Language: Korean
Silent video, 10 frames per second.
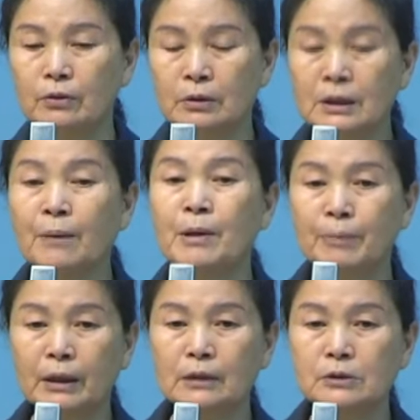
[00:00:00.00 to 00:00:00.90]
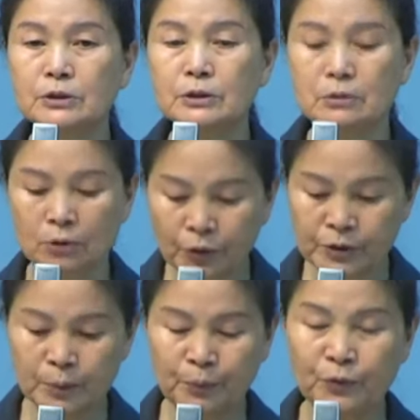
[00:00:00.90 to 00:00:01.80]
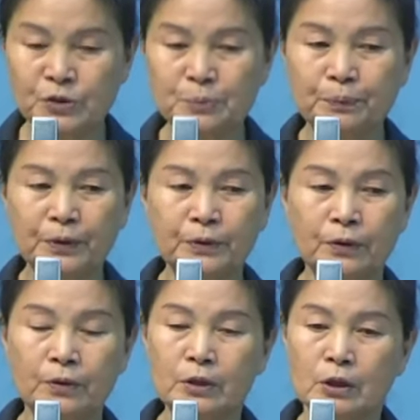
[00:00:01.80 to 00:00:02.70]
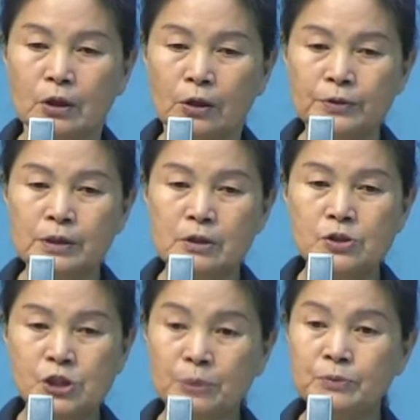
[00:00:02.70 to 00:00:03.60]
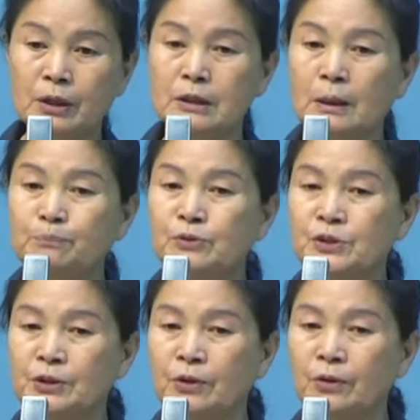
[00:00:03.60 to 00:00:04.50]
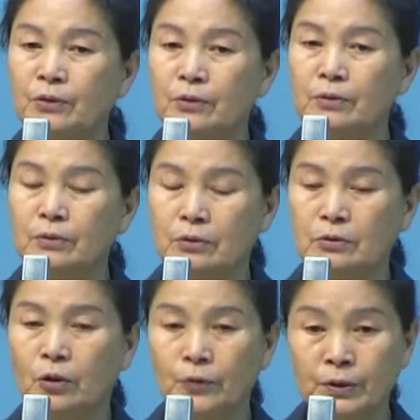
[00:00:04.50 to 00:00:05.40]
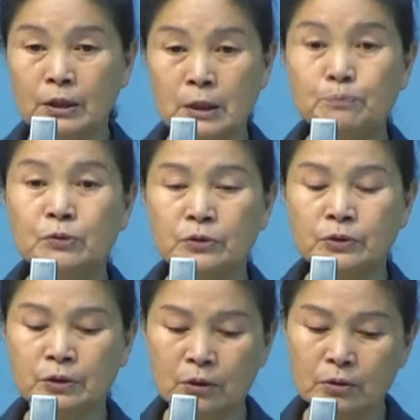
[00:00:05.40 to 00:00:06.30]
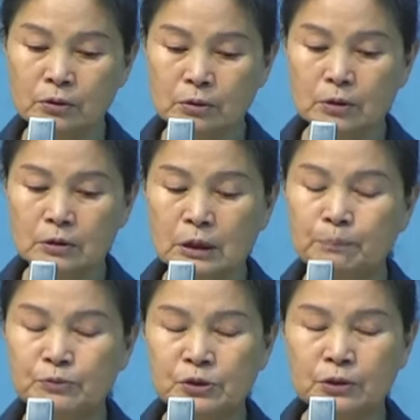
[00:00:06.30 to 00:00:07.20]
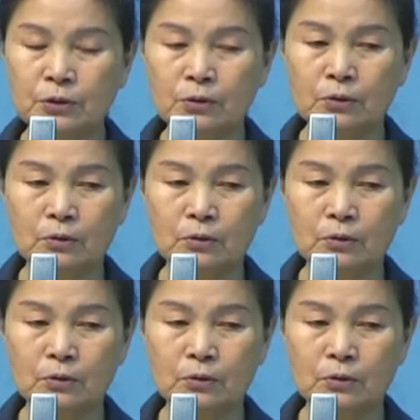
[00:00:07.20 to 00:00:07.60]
남의 말 하듯이. 언니 보고 싶어요. 언니는 지금 되게 예쁘지요? 언니가 예쁘거든요. 예쁘지요?